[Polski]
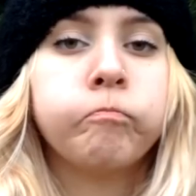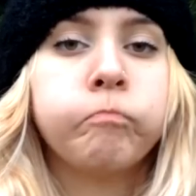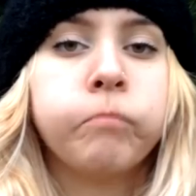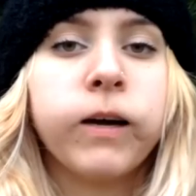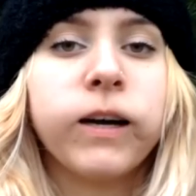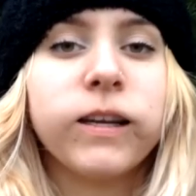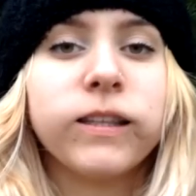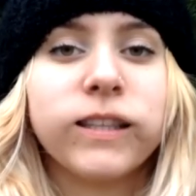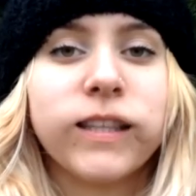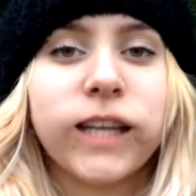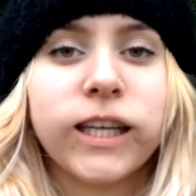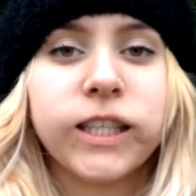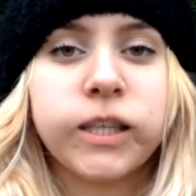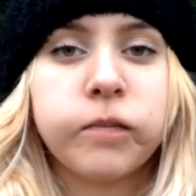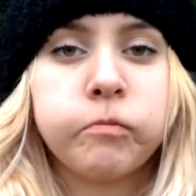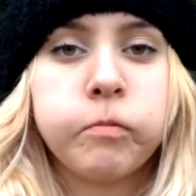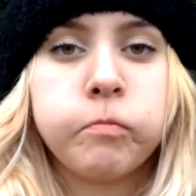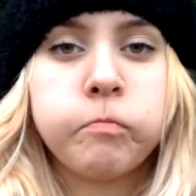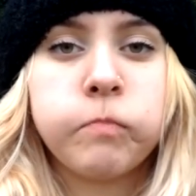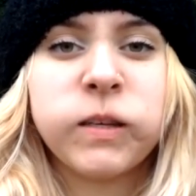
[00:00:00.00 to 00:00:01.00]
Piąta
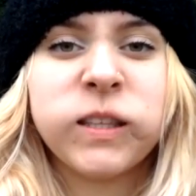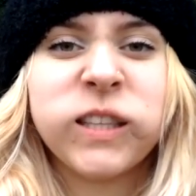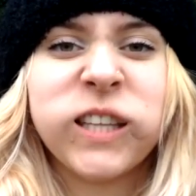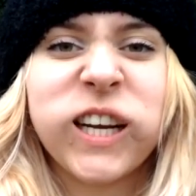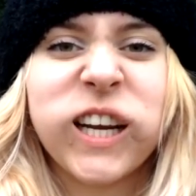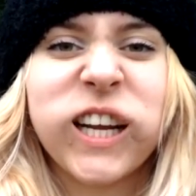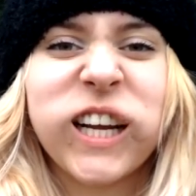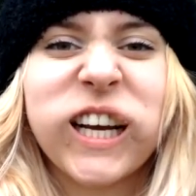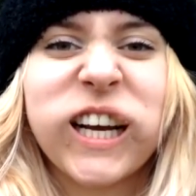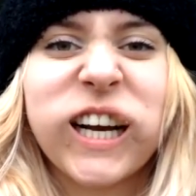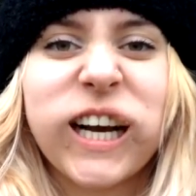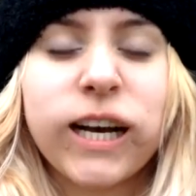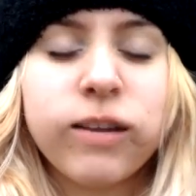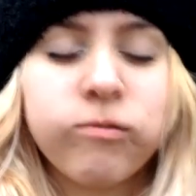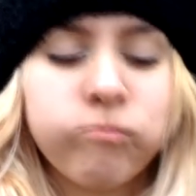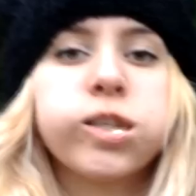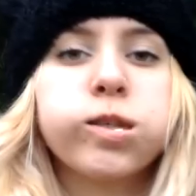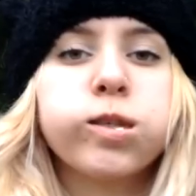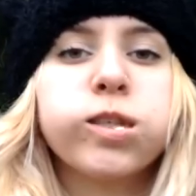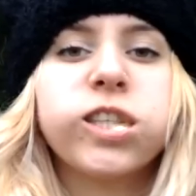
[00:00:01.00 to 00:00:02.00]
czawi mandarynka.
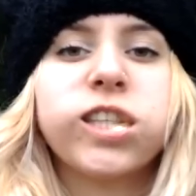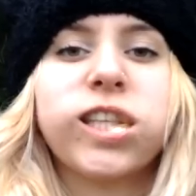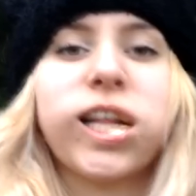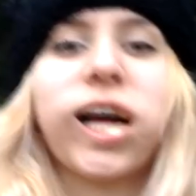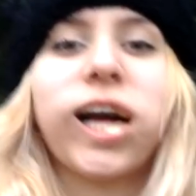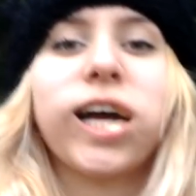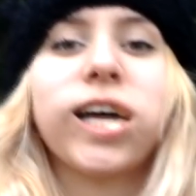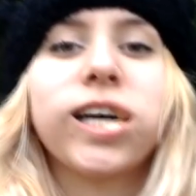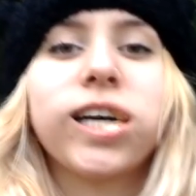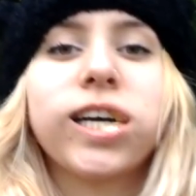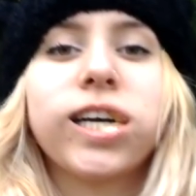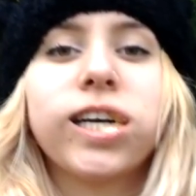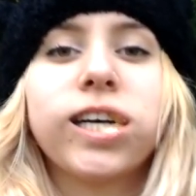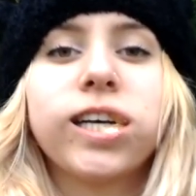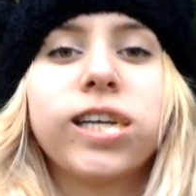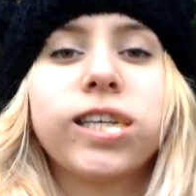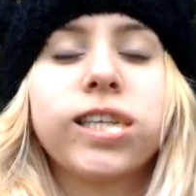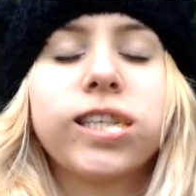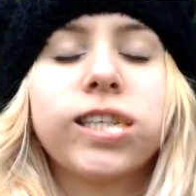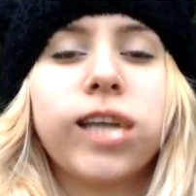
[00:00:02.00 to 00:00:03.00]
Szósta
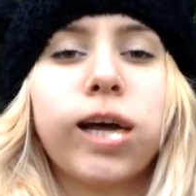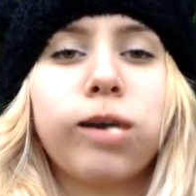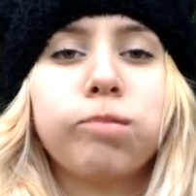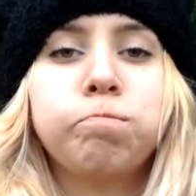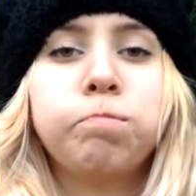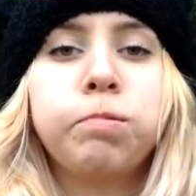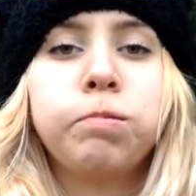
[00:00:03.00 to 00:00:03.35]
czawi